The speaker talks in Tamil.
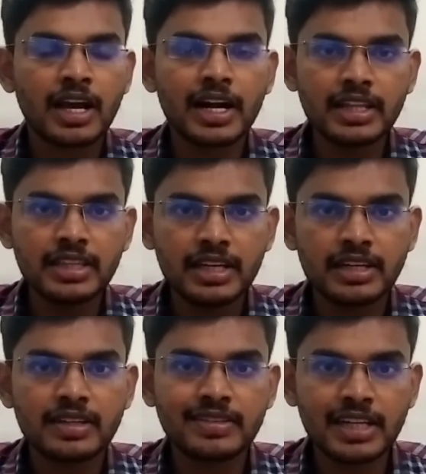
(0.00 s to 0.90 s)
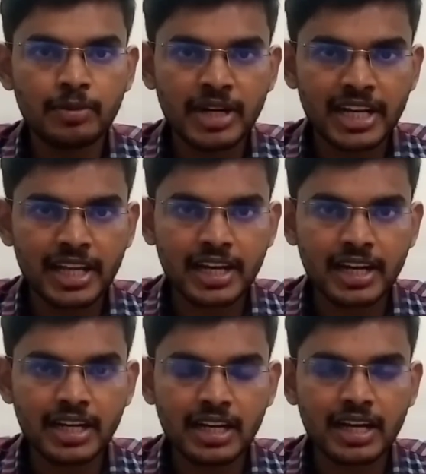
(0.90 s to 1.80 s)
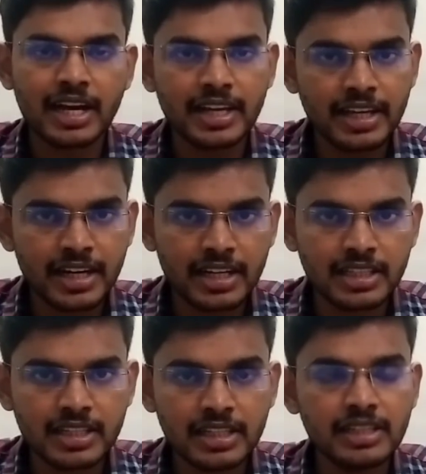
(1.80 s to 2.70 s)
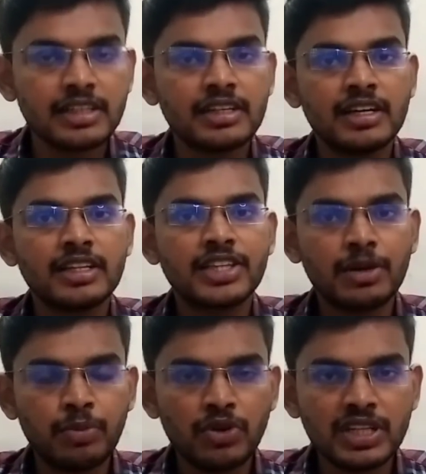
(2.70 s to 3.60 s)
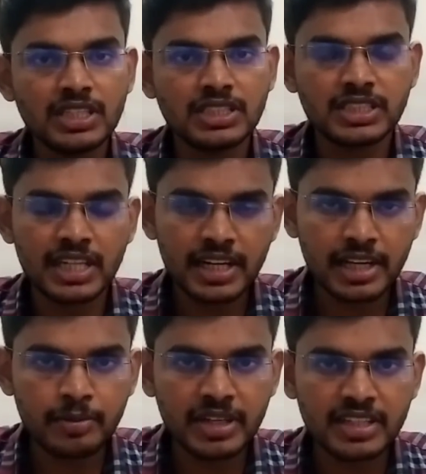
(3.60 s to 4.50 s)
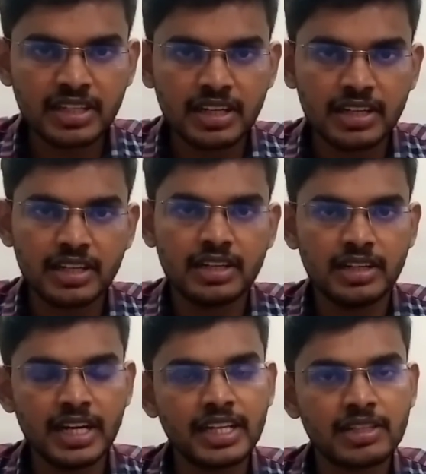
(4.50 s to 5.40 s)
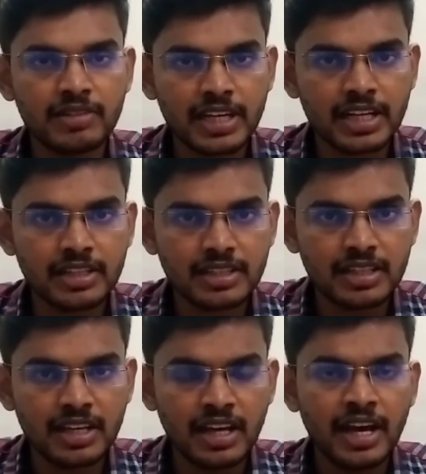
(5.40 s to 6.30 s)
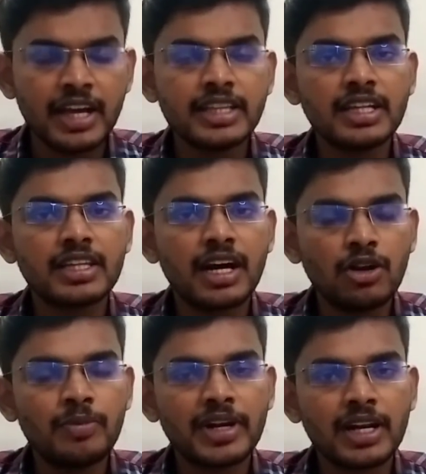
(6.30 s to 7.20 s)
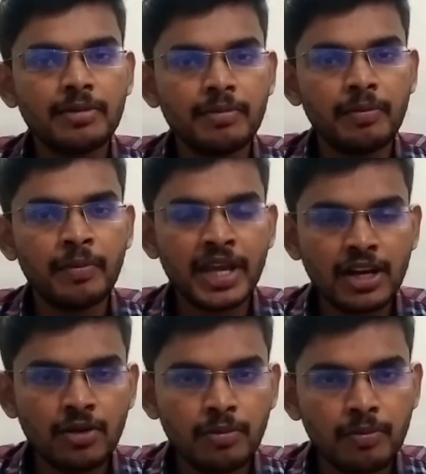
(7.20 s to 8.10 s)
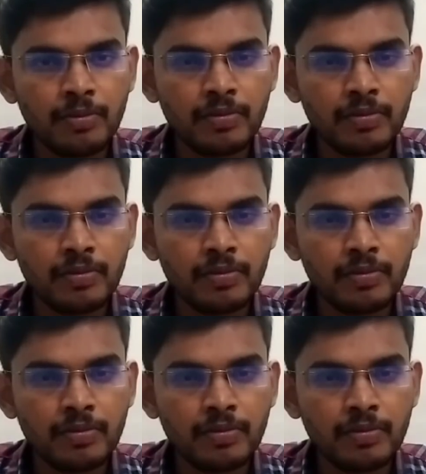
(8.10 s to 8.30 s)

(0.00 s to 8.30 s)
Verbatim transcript: கடந்த சில மணி நேரங்களில் கரையை கடந்தது தற்போது சென்னை மீது நீடித்து வருகிறது இந்த தாழ்வு மண்டலம் மேலும்